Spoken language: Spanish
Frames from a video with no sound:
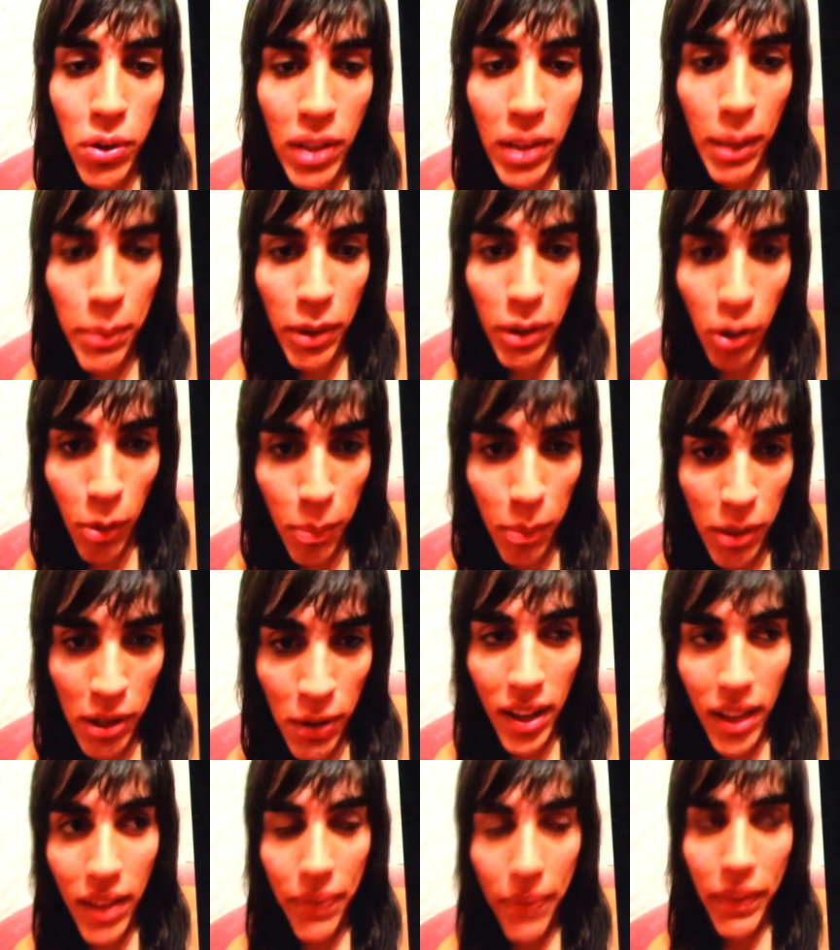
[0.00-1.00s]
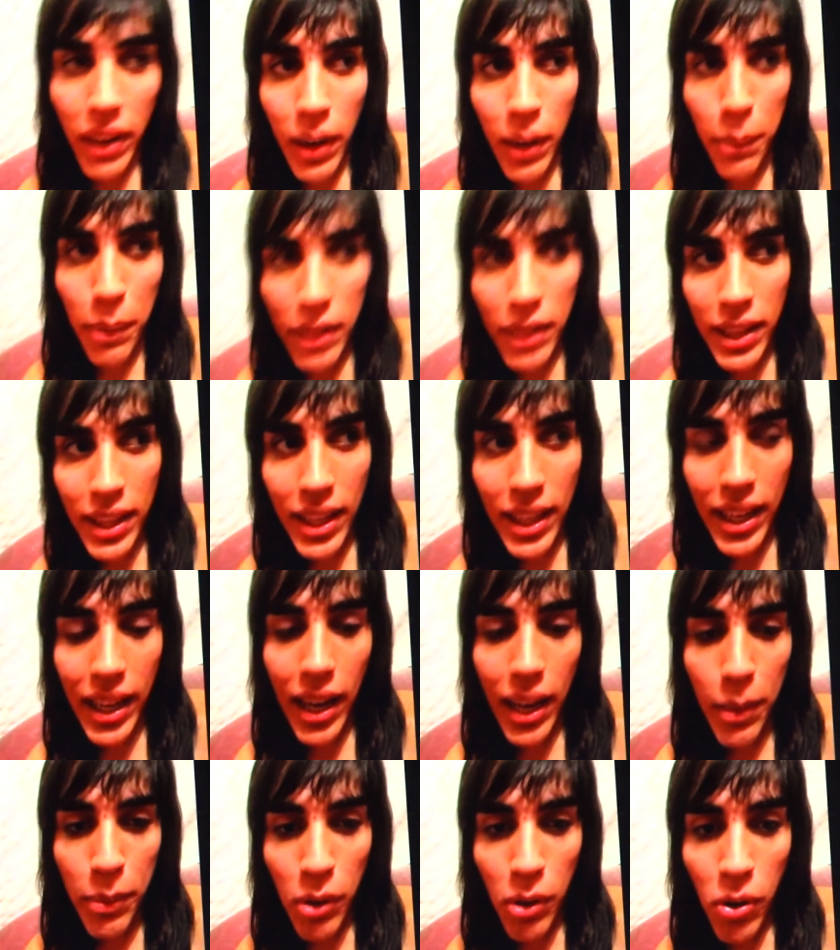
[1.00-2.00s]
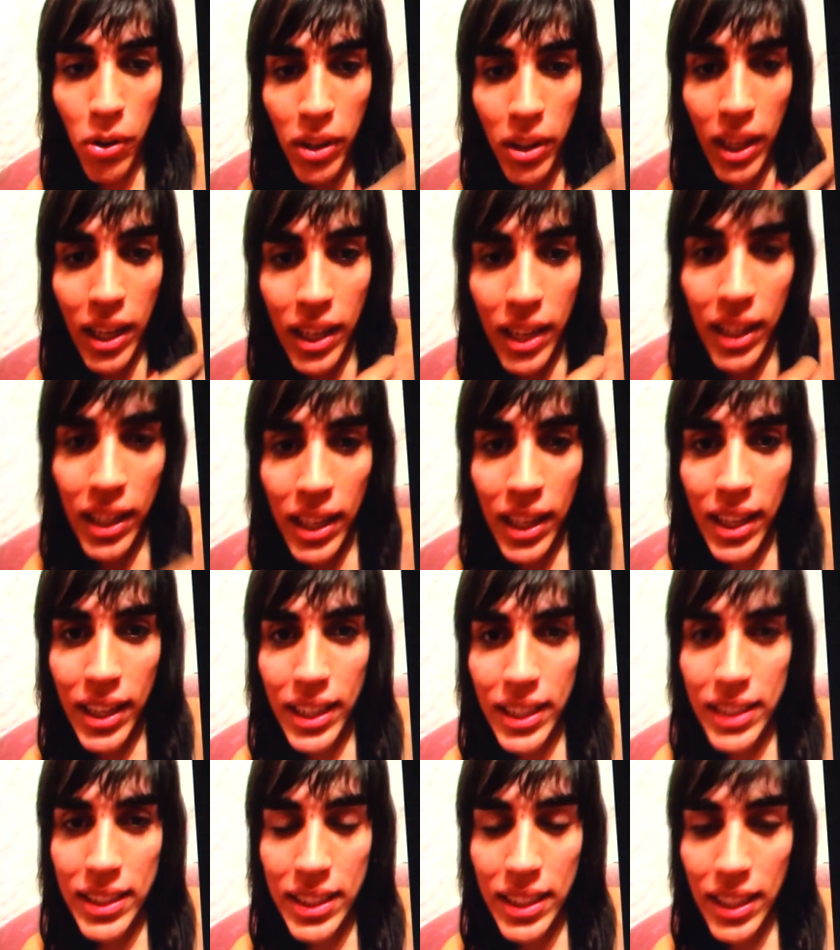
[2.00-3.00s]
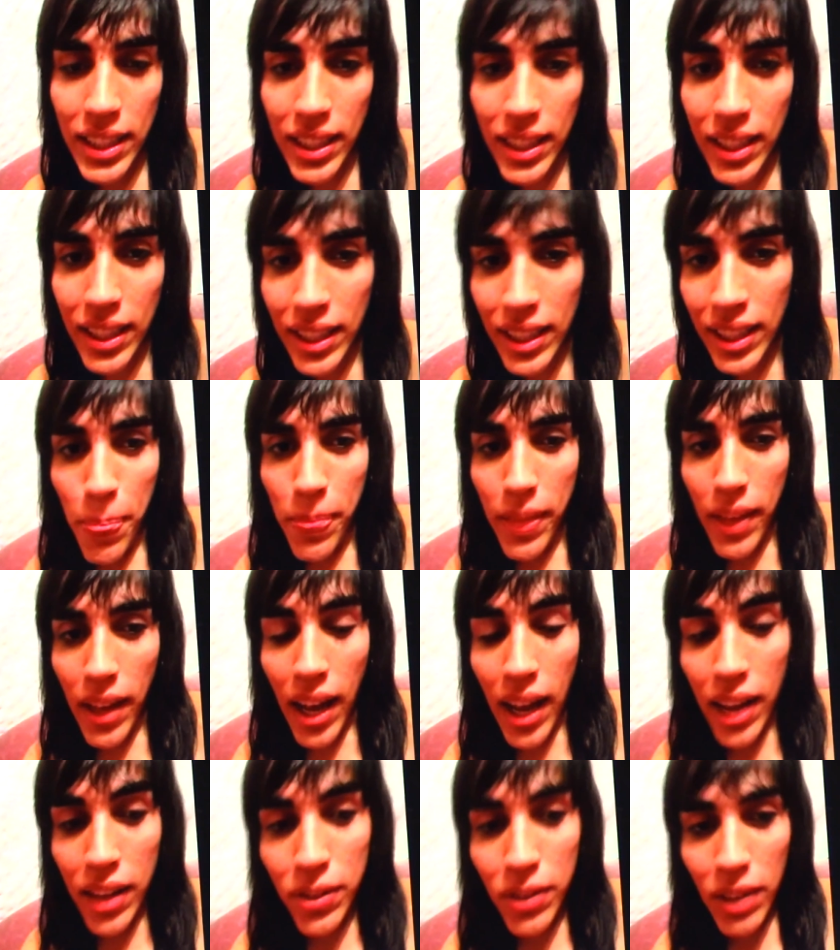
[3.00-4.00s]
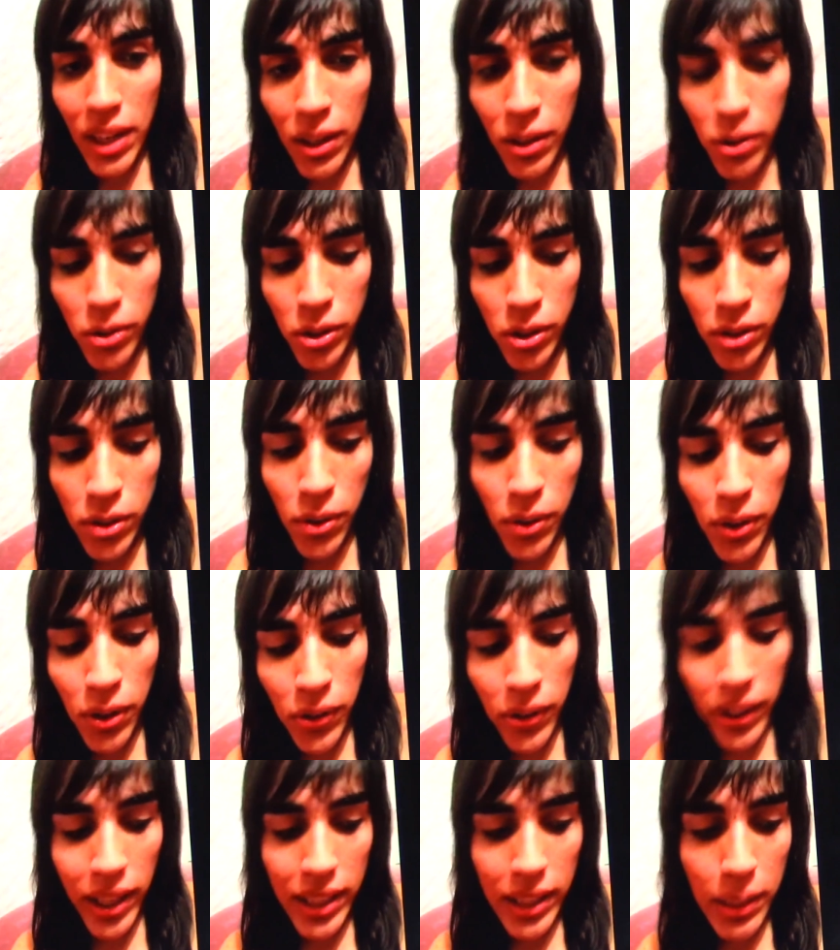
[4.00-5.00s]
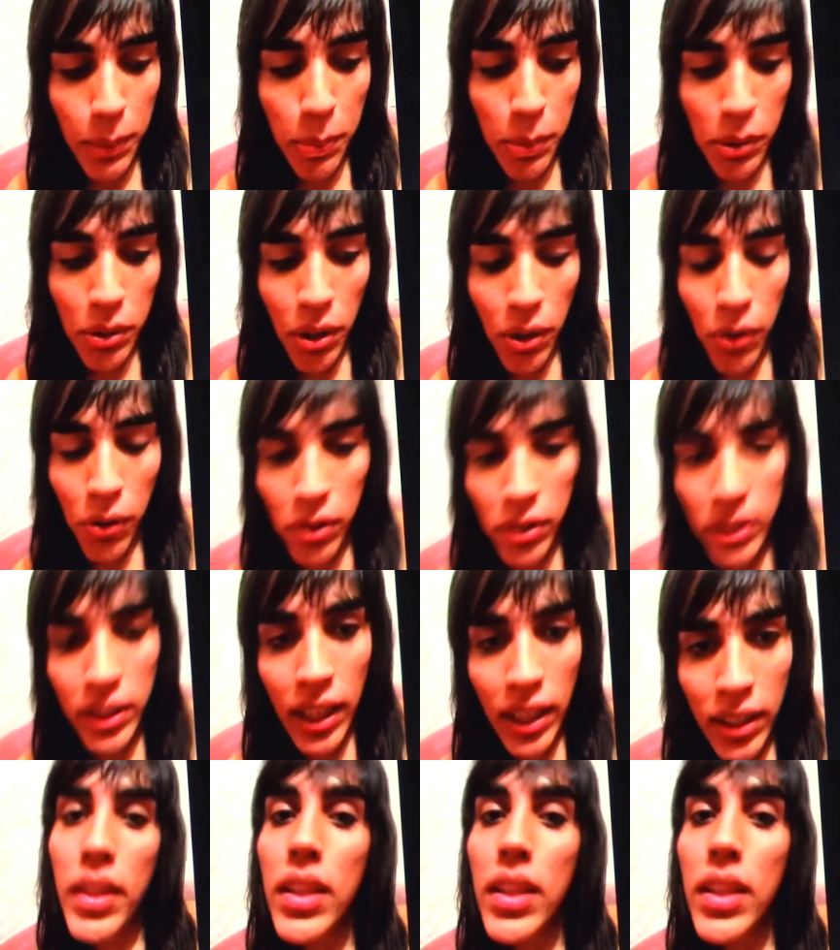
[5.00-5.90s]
amigo mío. De repente llega el amigo con él y le dice, ah, yo la conozco, cuando quieras te paso el contacto.